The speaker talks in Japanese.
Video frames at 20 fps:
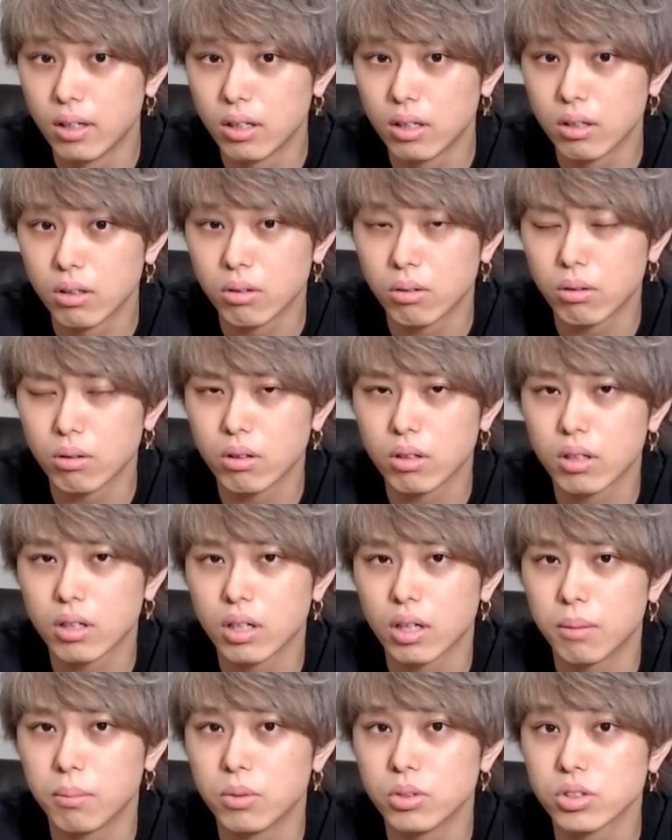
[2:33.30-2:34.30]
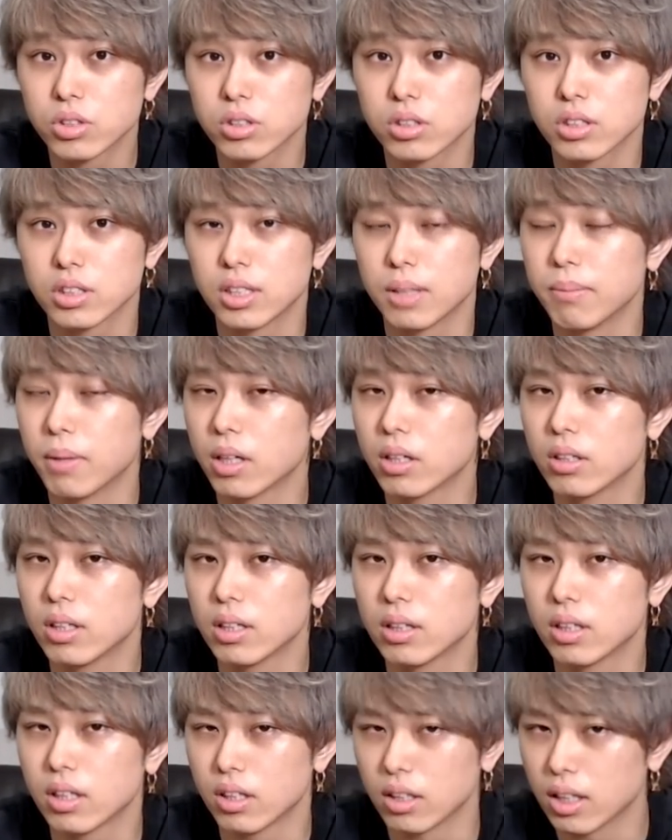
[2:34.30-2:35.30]
こっからもうちょっと狭く
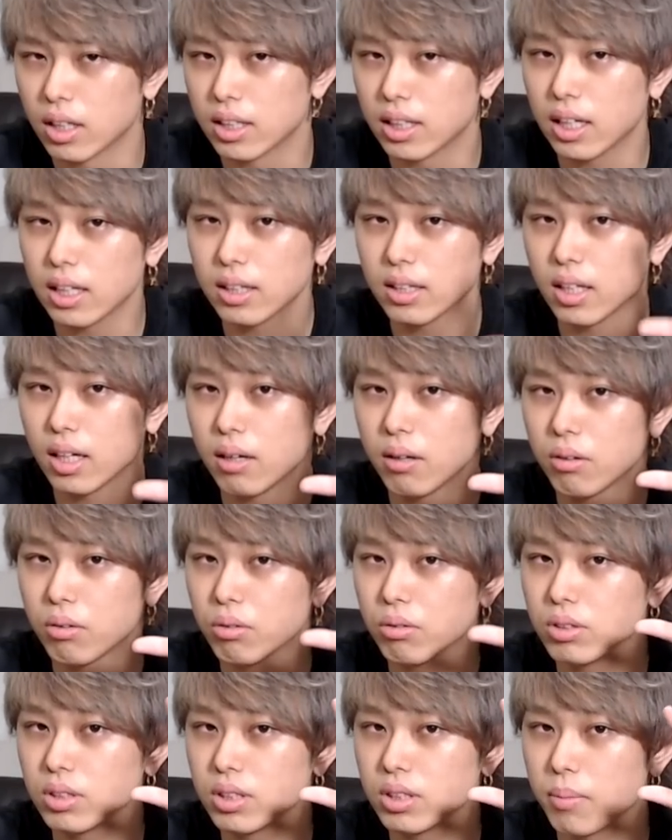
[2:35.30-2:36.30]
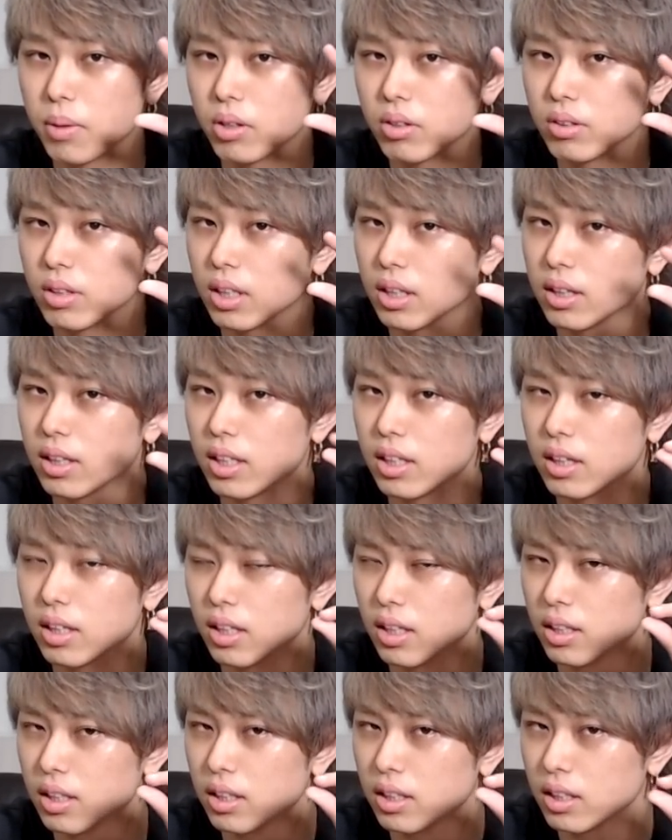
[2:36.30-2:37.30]
なっていく。なんかだんだんこう狭くなっていっ
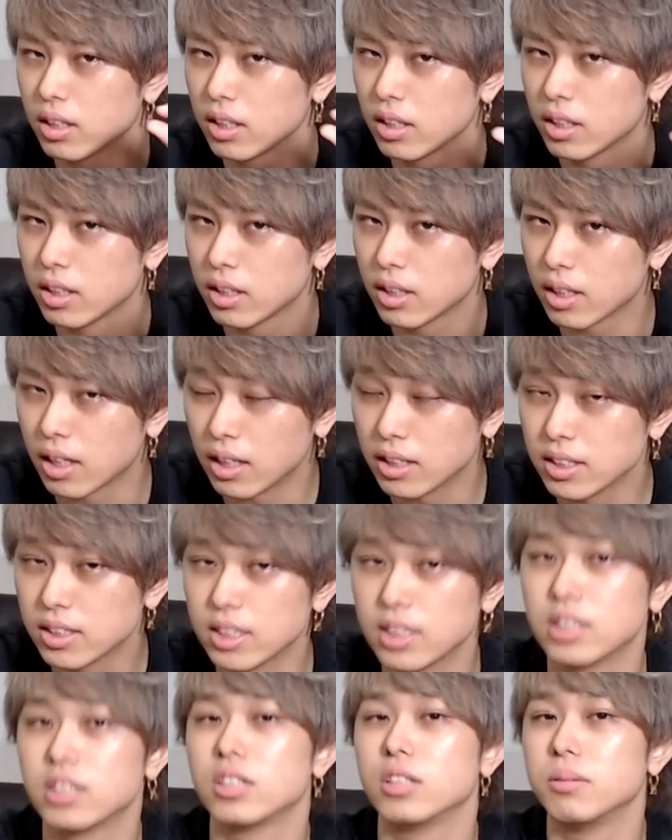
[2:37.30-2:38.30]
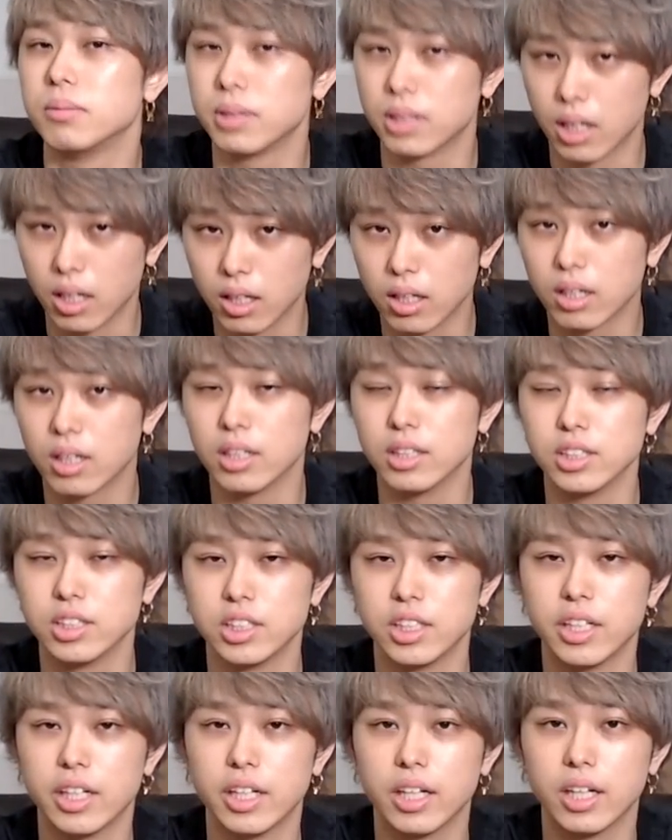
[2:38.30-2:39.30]
て完成するみたいな感じ
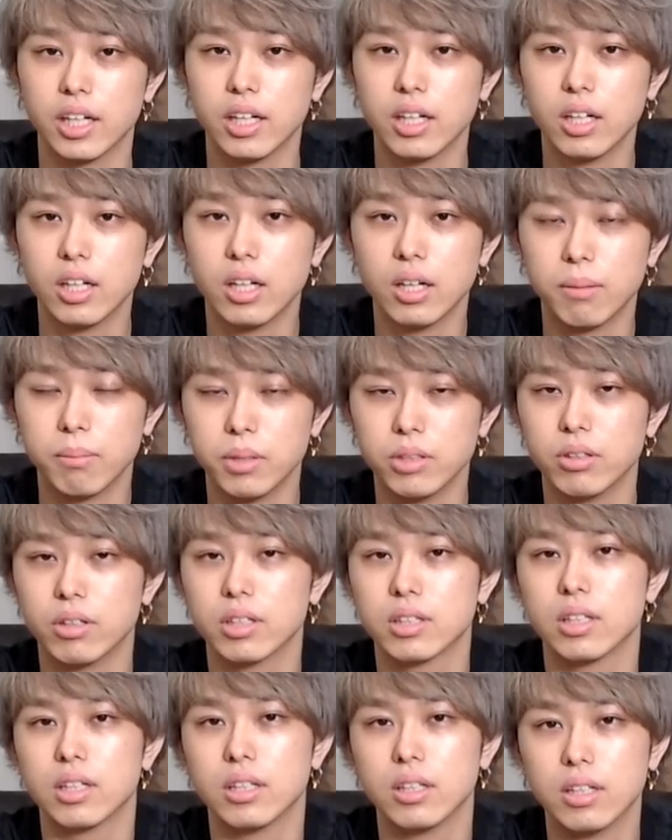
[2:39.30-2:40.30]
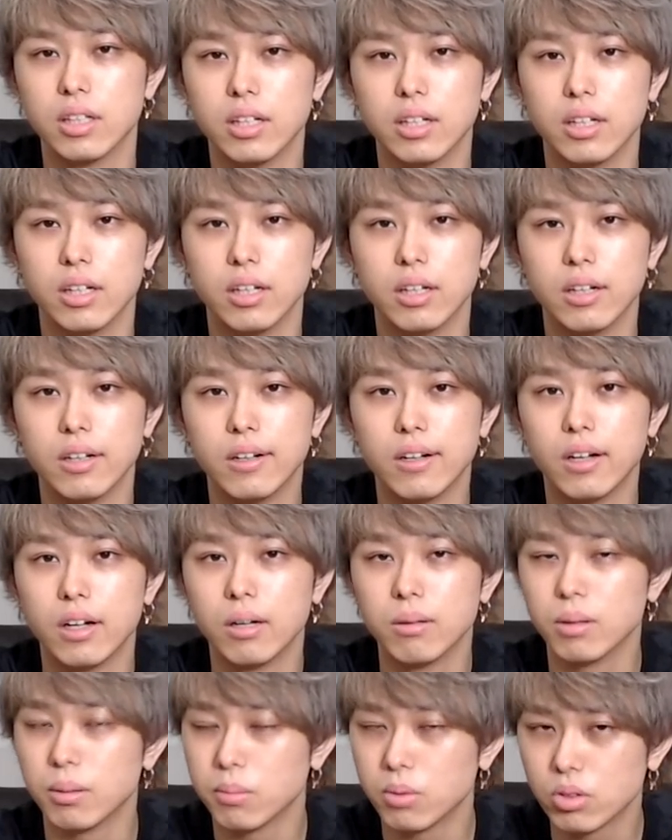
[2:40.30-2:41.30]
で言われたんで、
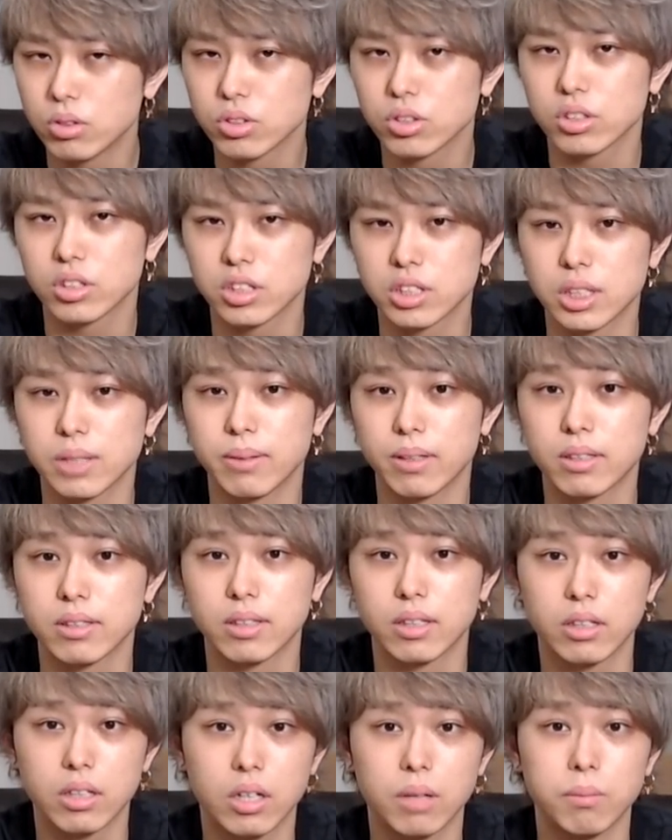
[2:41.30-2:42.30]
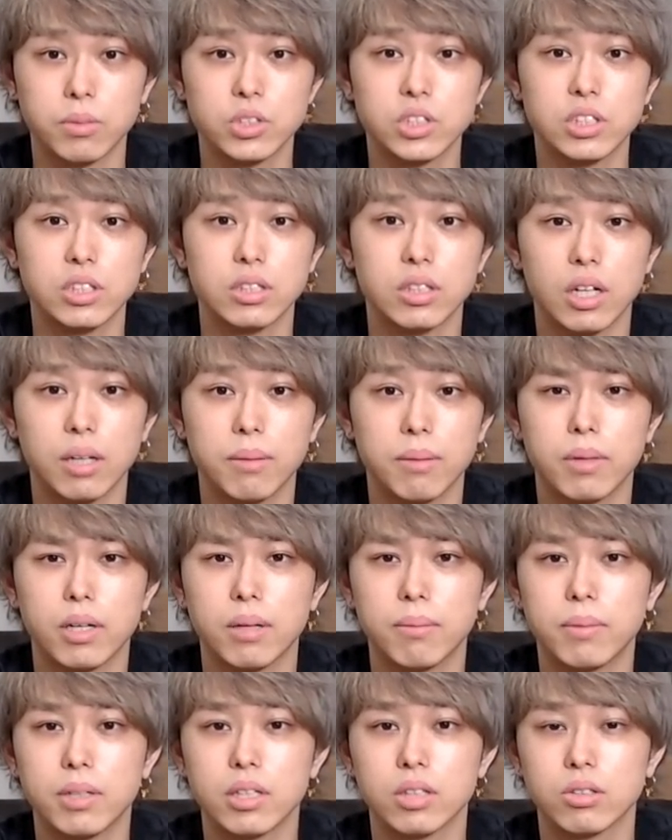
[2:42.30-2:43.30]
まあ、もうちょっと狭くなるかもしんない。まあ
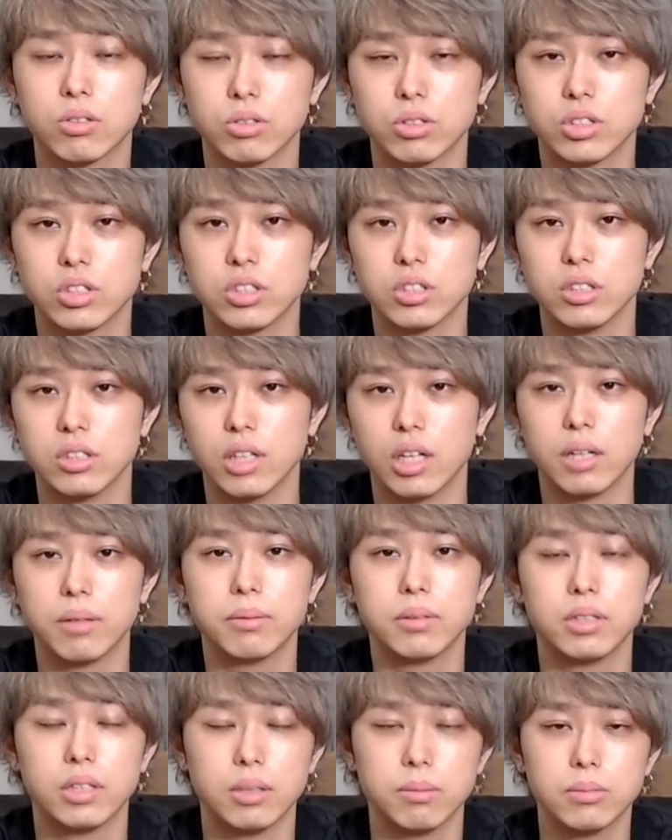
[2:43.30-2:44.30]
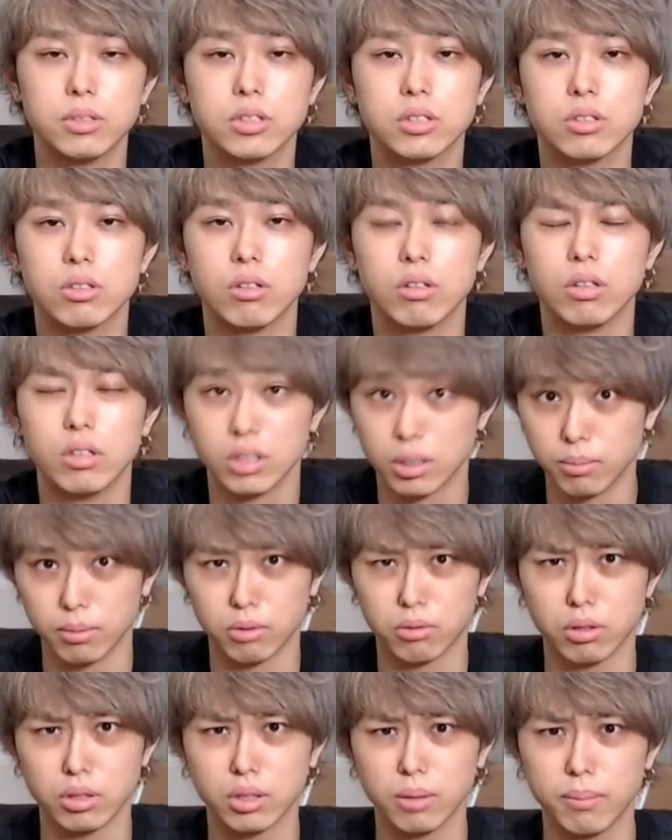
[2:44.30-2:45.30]
まだ途中、だいぶ眠そう。でも
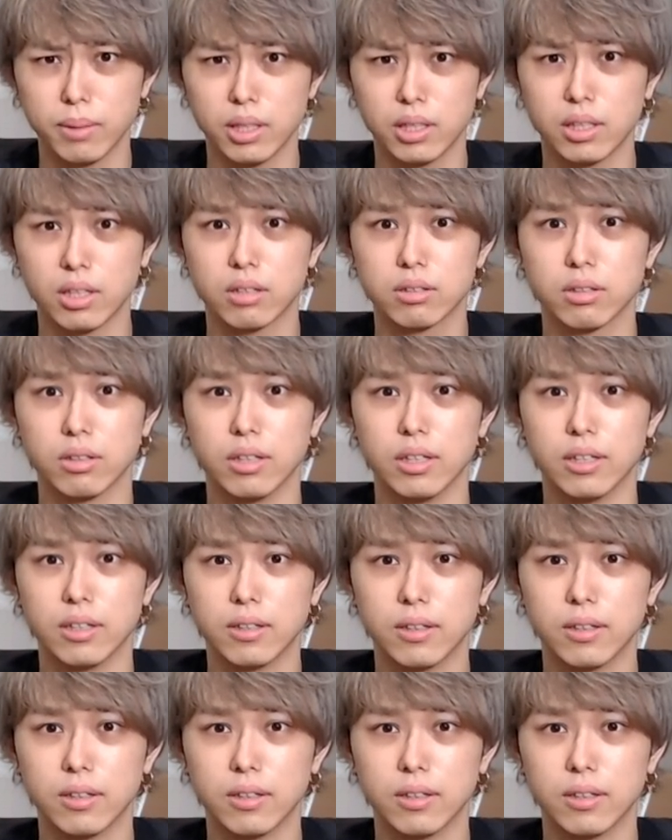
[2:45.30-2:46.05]
こうやって目開くとね、